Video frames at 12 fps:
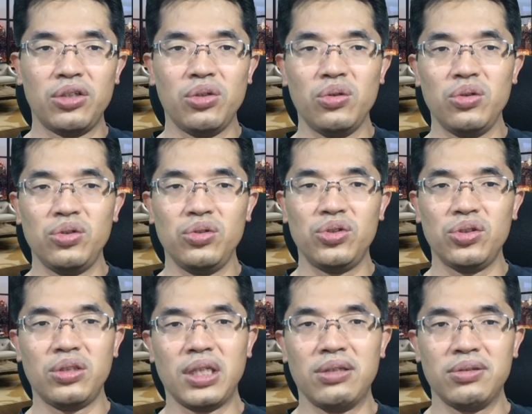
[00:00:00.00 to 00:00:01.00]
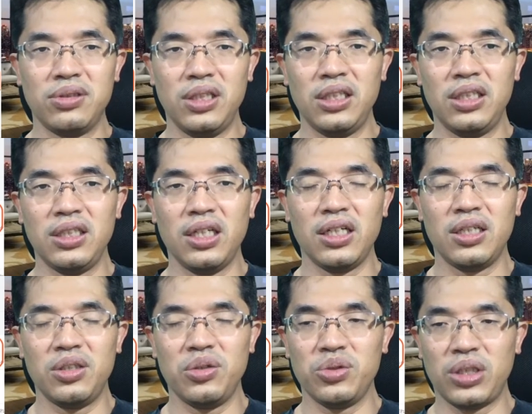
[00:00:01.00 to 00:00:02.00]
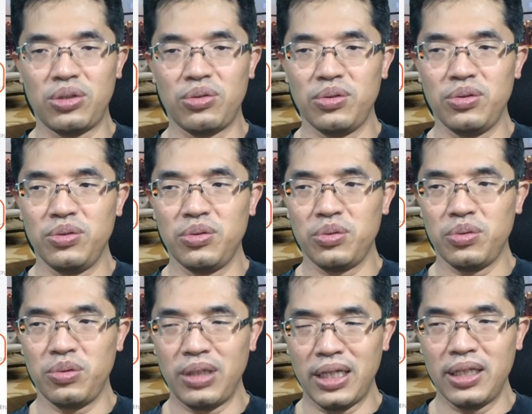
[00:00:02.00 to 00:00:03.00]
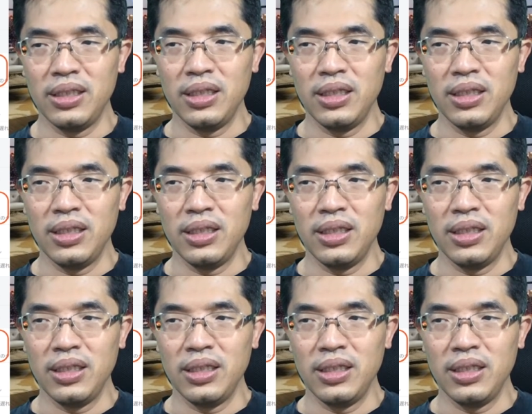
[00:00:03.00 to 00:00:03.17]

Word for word: 恐竜10体を 3D で AR 表示やということで、